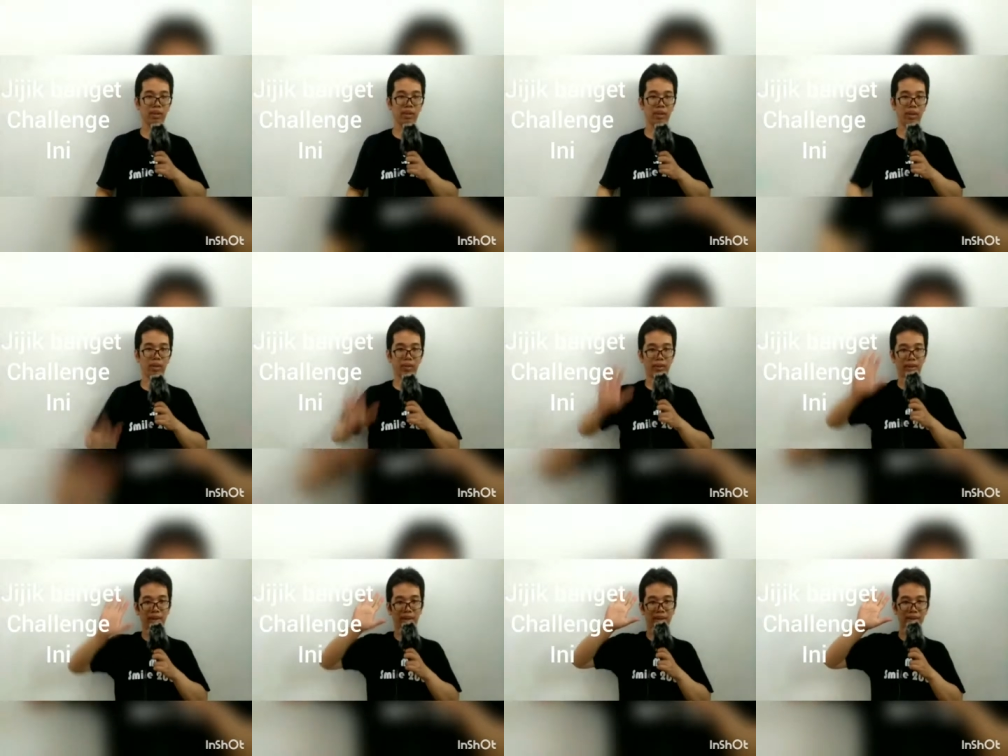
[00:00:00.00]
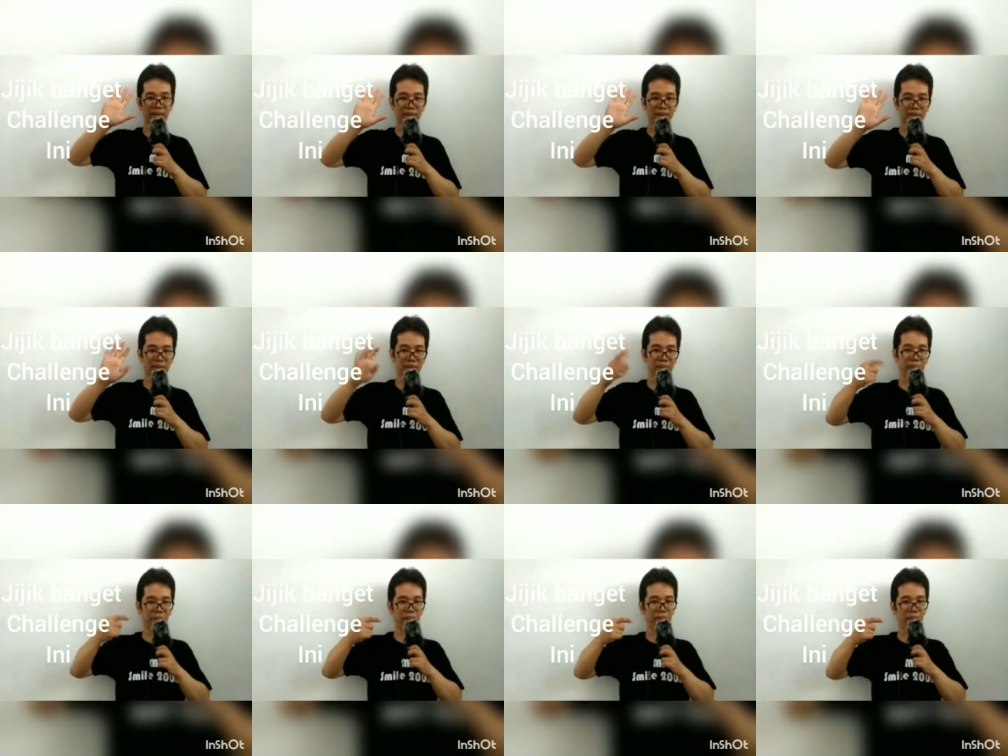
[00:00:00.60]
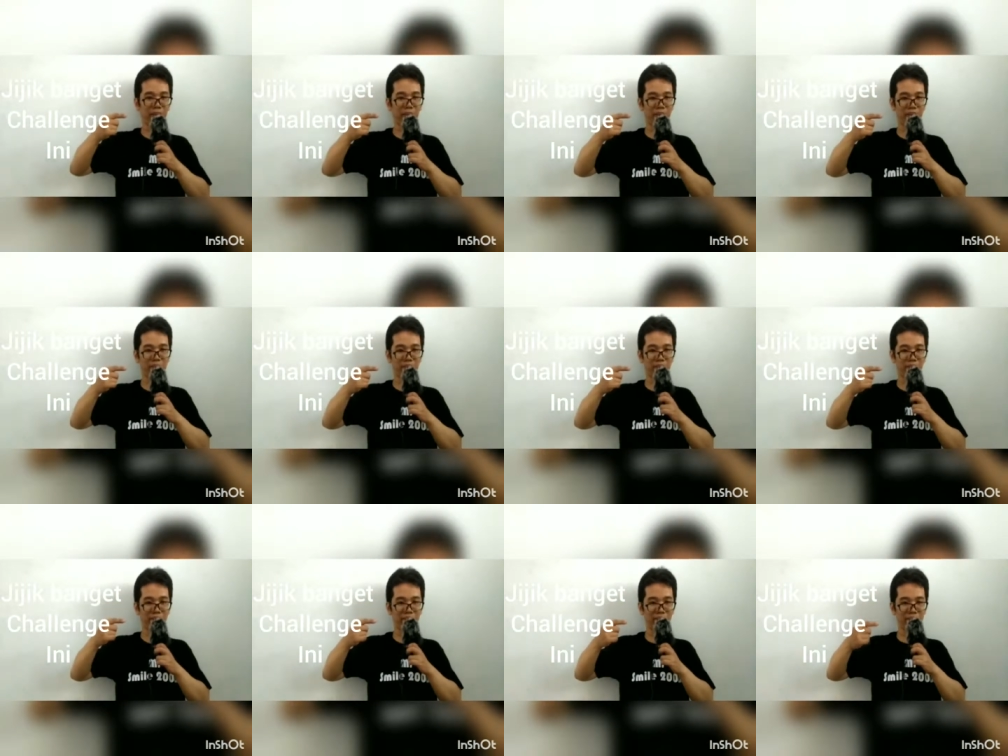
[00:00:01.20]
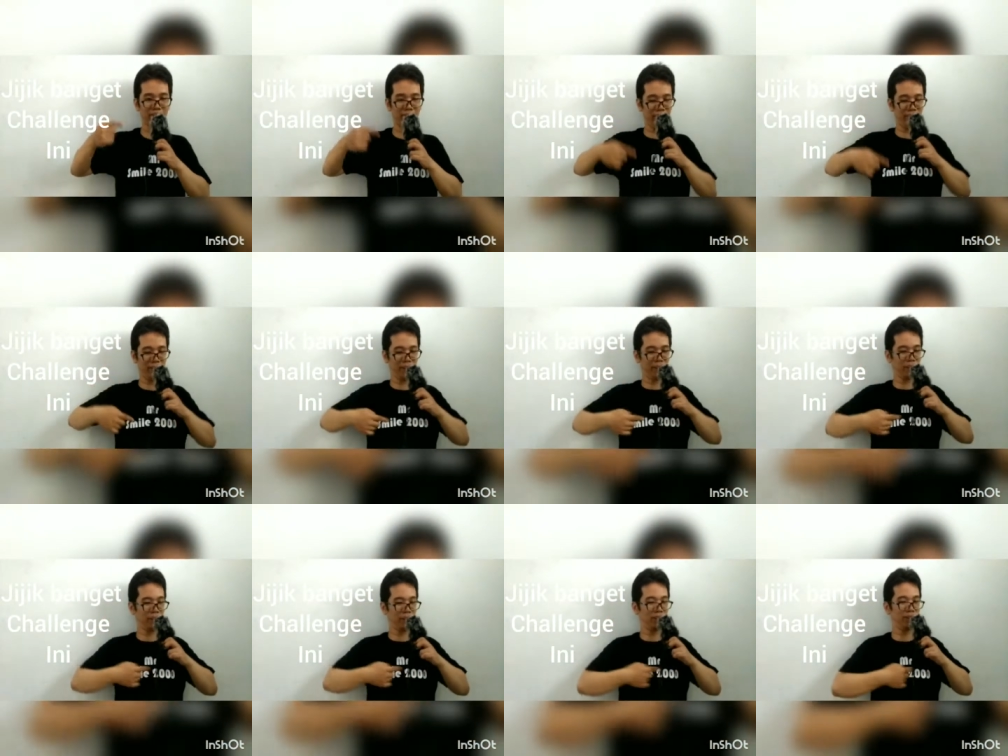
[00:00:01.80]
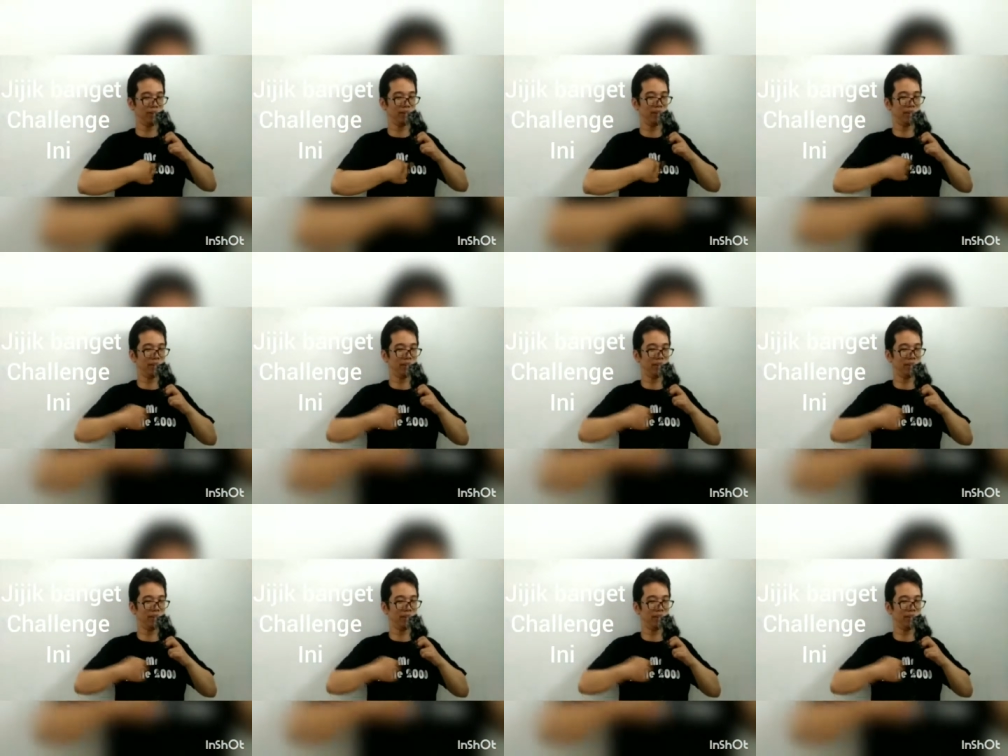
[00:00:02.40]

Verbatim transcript: Halo guys, back with me Mr.